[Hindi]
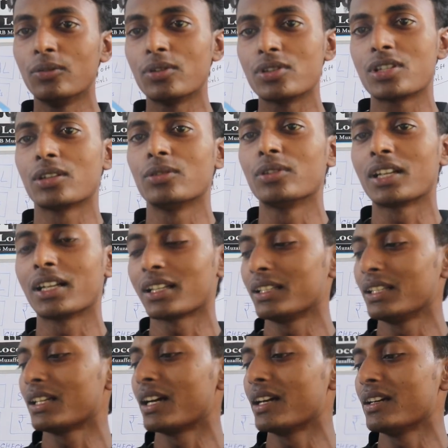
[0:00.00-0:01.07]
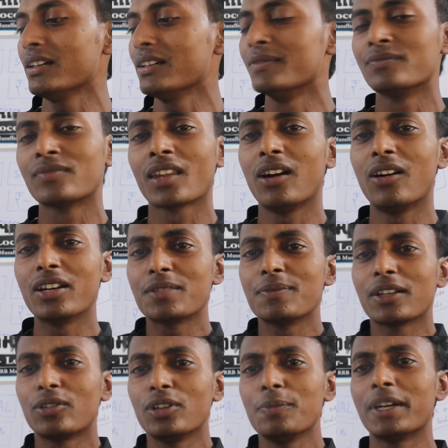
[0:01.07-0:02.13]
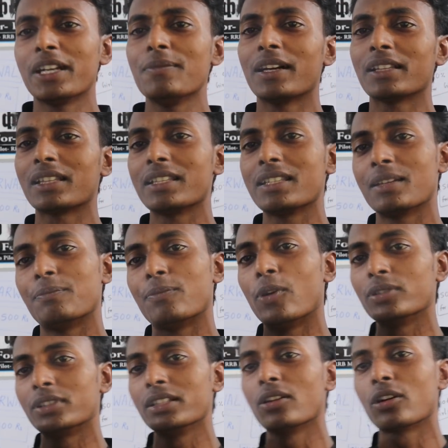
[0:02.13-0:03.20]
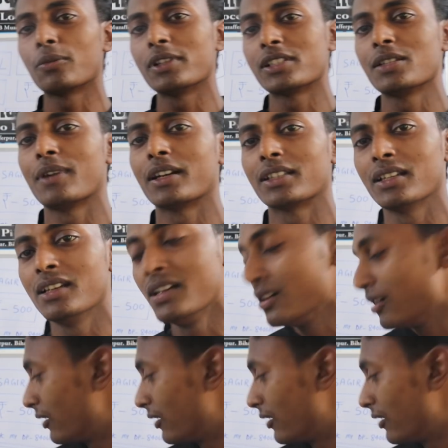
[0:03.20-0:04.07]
वो ज़रूर करके दिखाए हैं और इसमें कोई बड़ी बात नहीं है बहुत ही नॉर्मल सी बात है